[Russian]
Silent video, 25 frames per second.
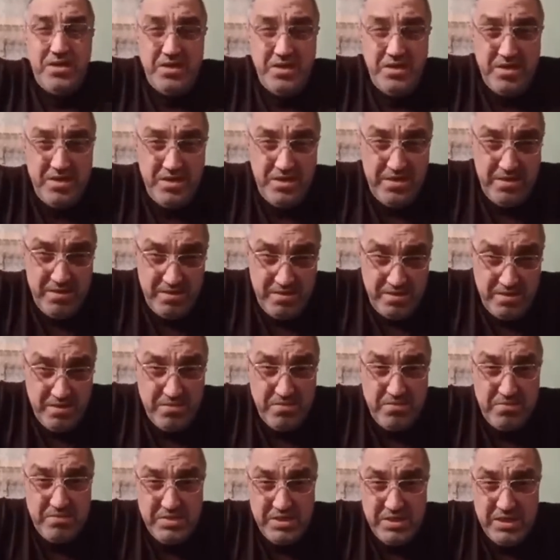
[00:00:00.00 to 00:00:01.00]
э,
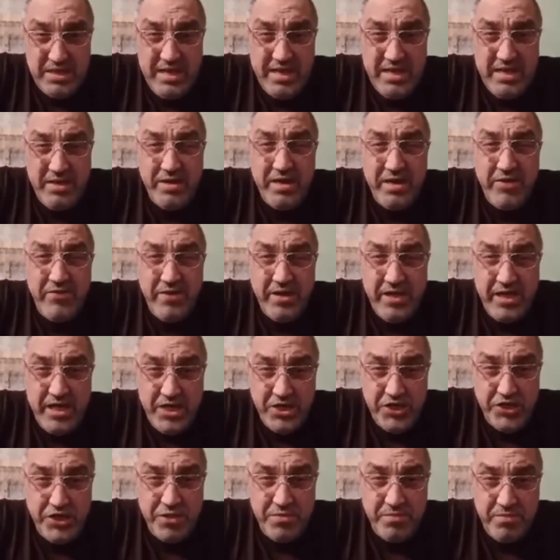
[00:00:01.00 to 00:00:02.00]
цыганям
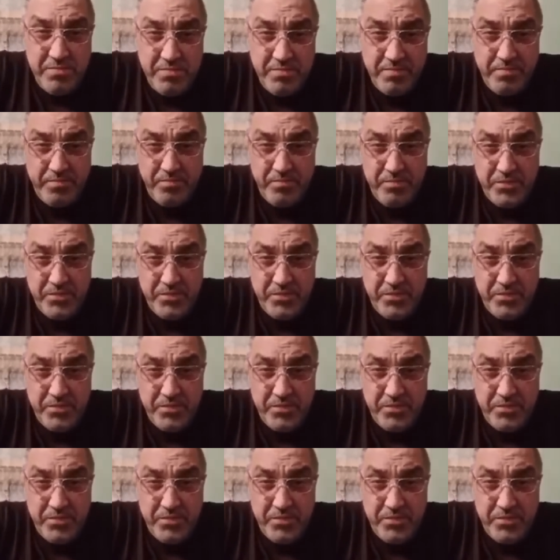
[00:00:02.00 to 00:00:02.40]
говорящим,